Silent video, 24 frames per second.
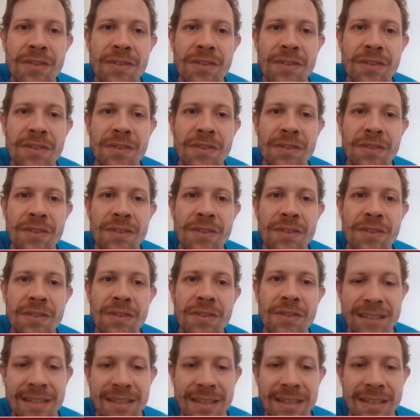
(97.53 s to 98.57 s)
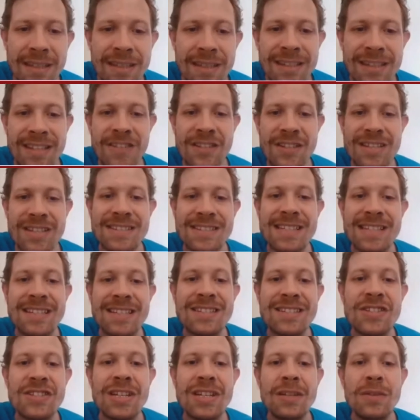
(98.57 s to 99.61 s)
mas estando aqui e já
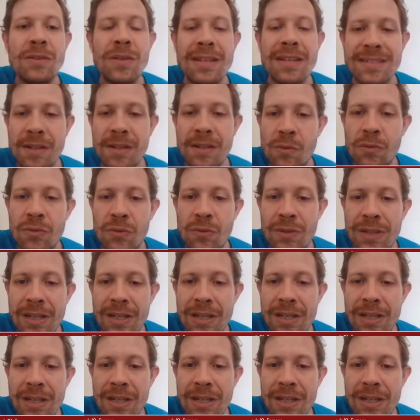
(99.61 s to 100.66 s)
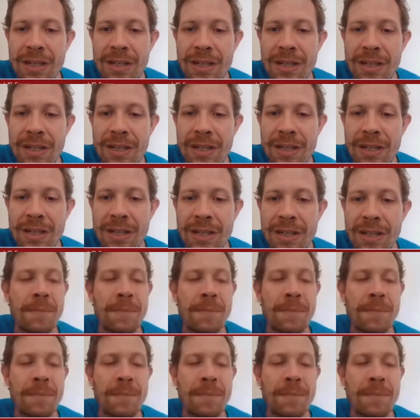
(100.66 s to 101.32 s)
sentindo essa cultura toda aqui,